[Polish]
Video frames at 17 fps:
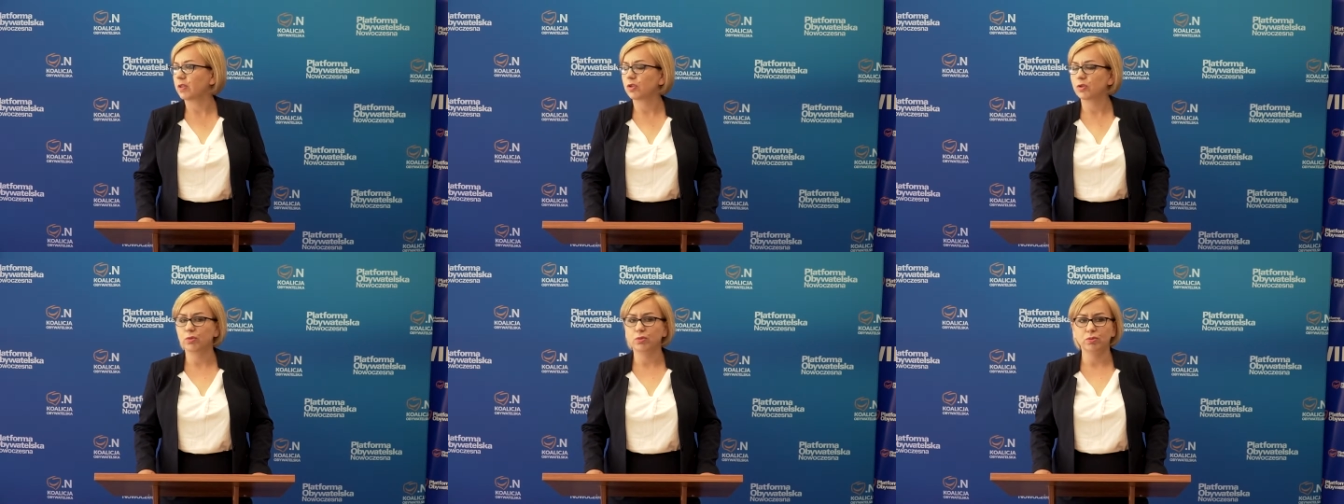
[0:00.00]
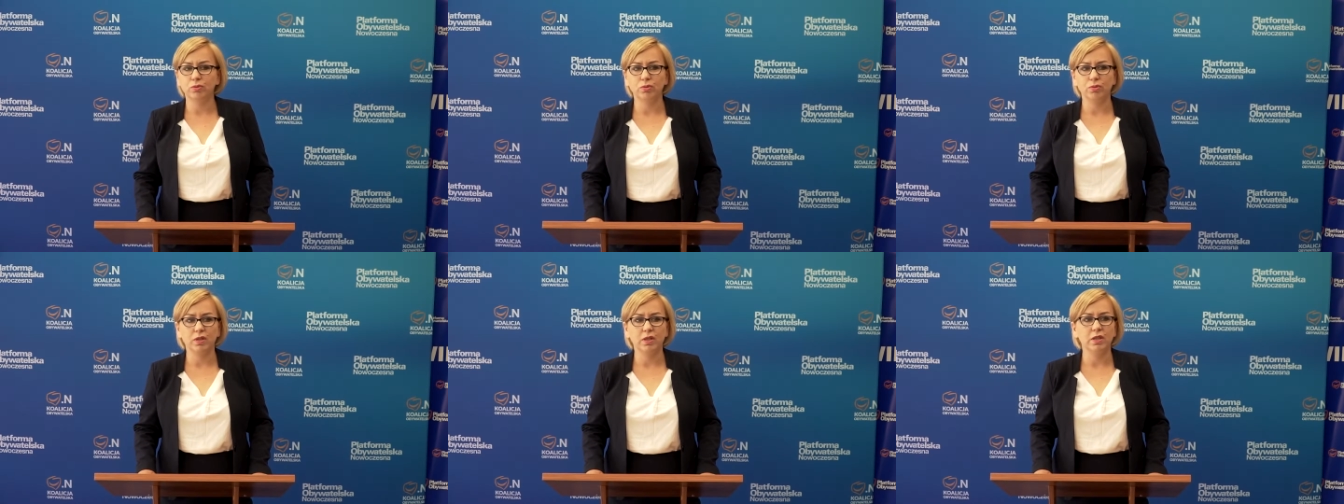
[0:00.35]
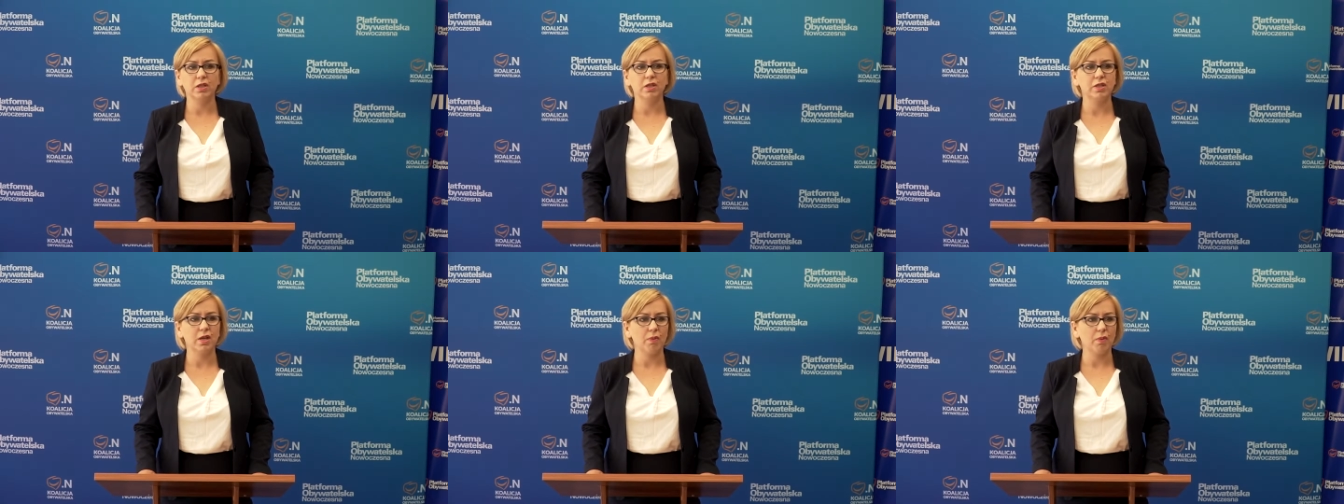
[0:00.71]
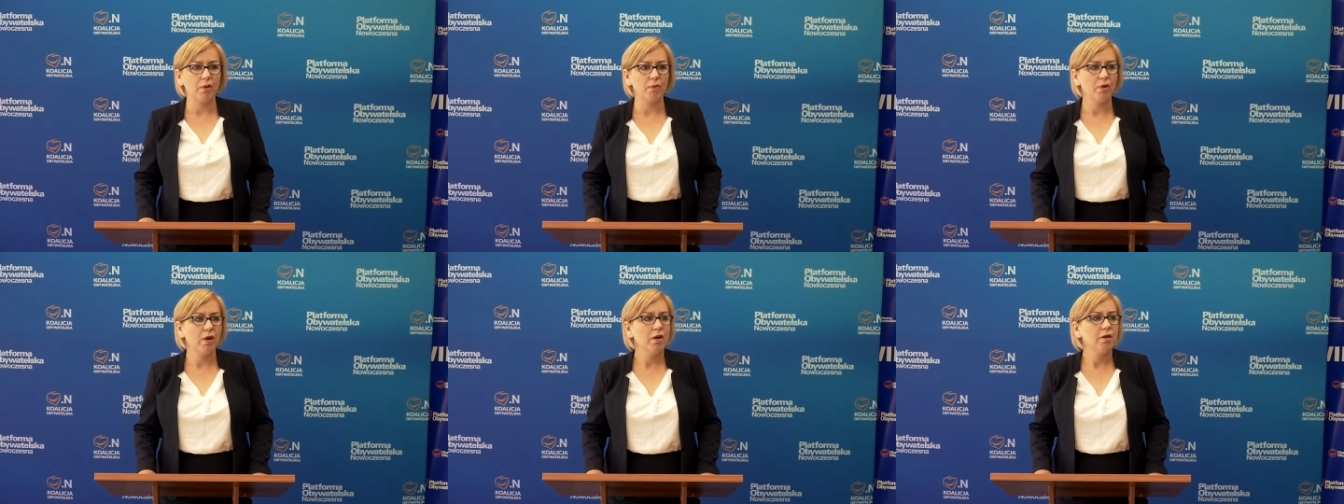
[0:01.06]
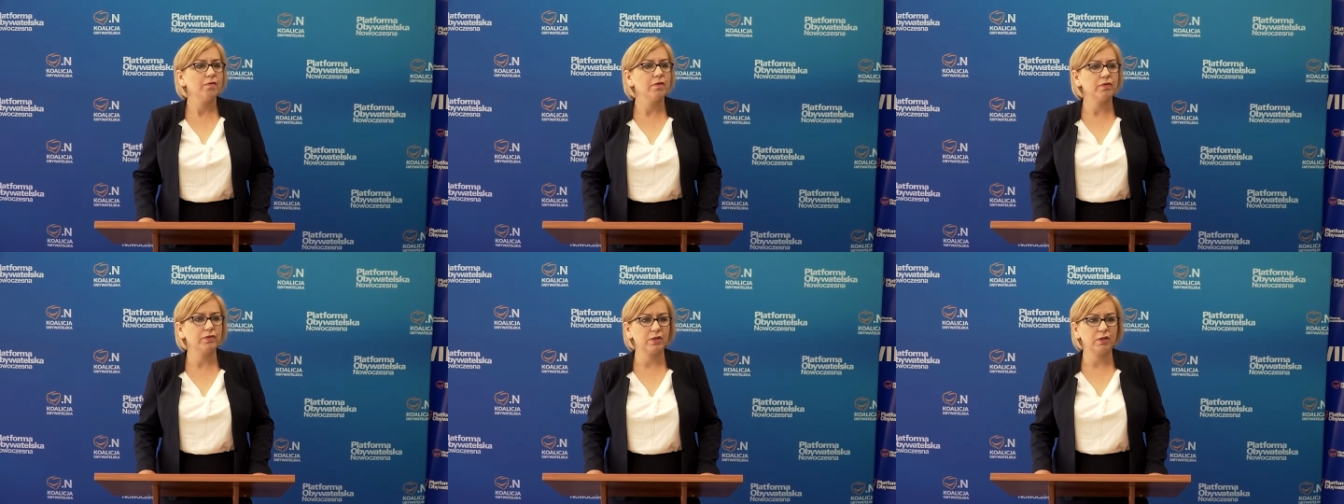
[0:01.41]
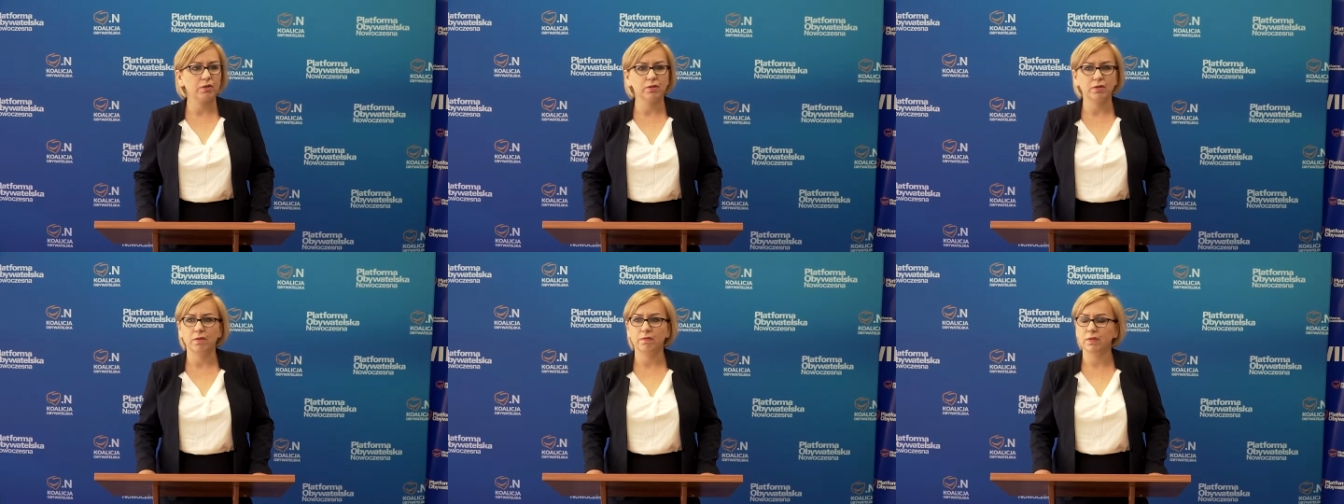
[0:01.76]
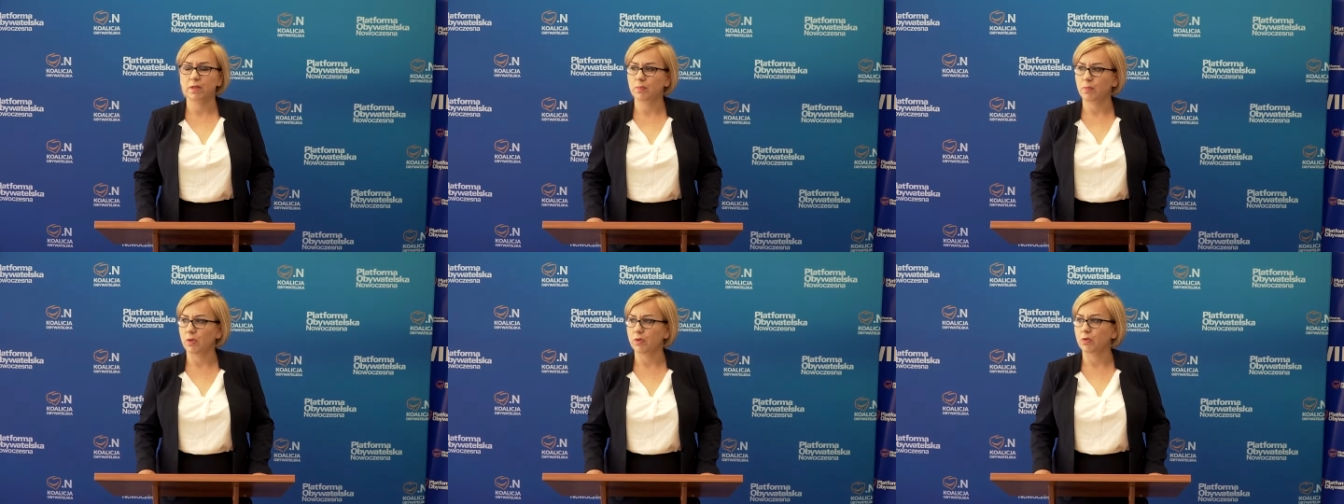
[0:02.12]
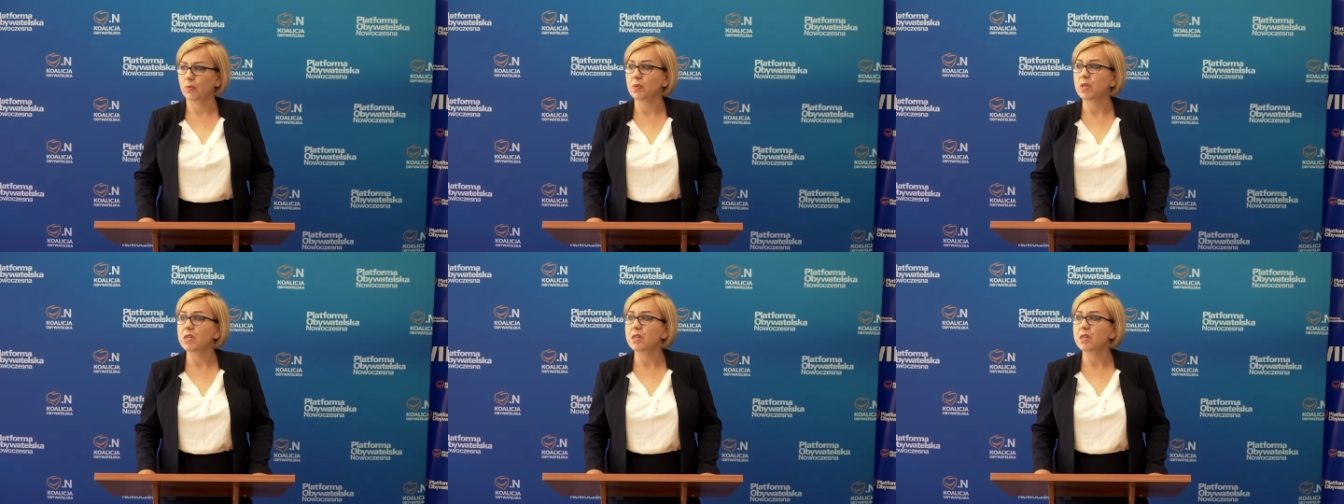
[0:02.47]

struktury i działał we wzorcowy sposób.